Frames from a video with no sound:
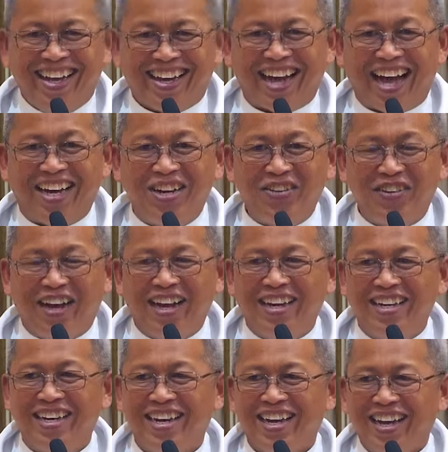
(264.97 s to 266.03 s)
Ngano eh.
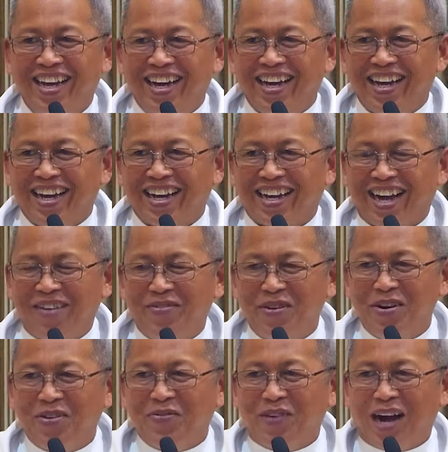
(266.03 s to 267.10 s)
Kamo
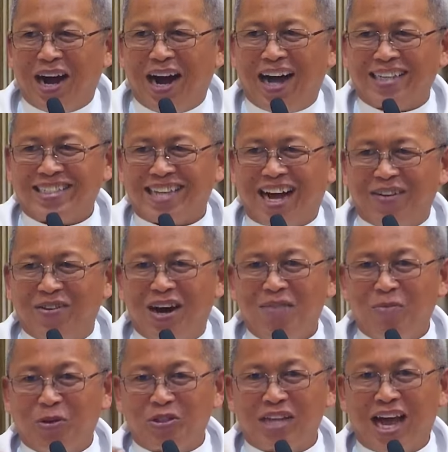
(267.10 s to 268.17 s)
ang mga asawa,
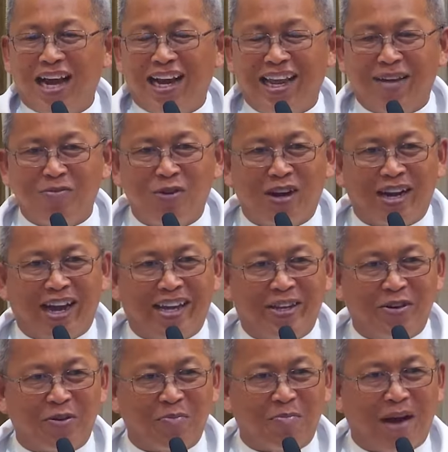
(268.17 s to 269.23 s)
busalig mo na
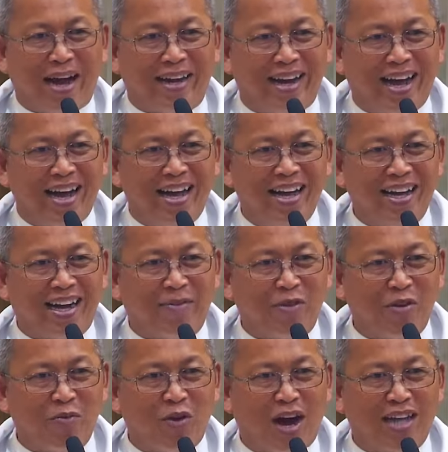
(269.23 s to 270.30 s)
inyong bana, nga
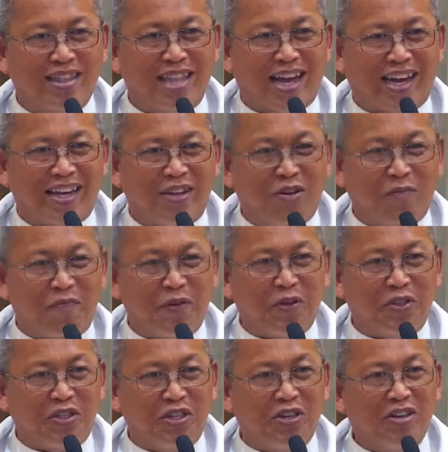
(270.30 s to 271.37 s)
mo'y muhatag ninyong
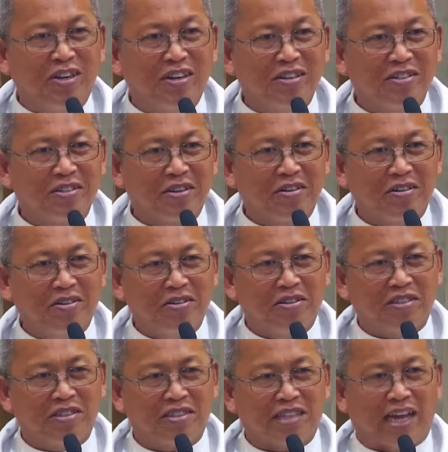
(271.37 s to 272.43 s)
future, so
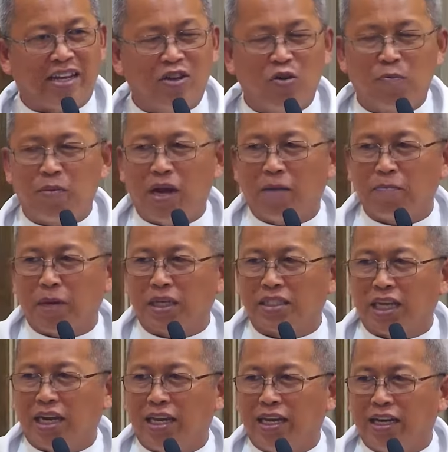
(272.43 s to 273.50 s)
sayop ng
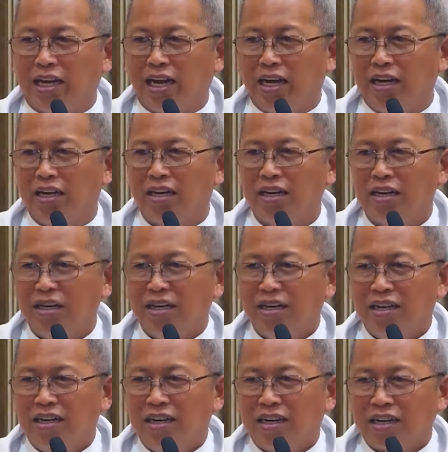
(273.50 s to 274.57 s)
pagsaliga.
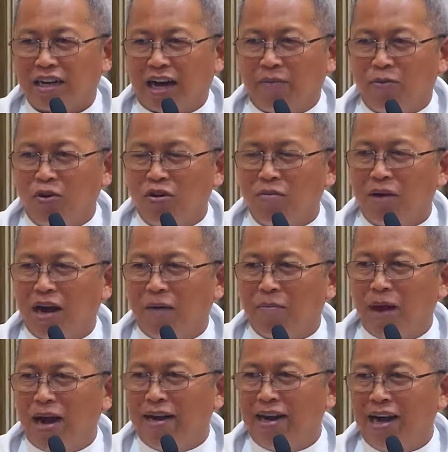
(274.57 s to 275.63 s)
Kamo ang mga
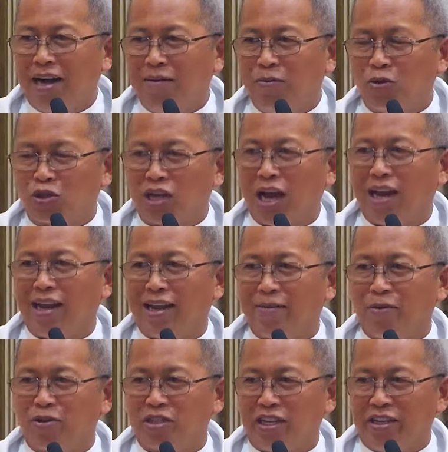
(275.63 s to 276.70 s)
bana, musalig
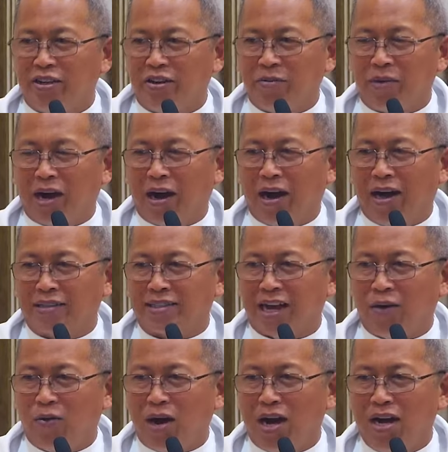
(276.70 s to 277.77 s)
mo sa inyong mga
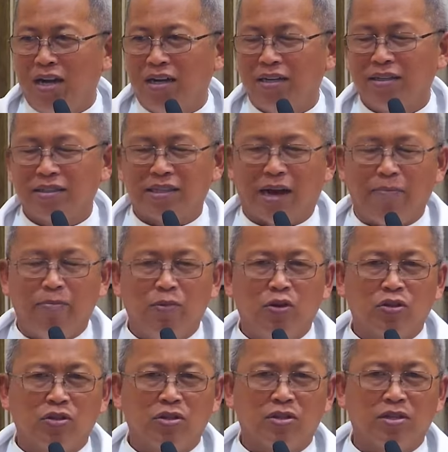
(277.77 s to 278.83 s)
asawa, samot.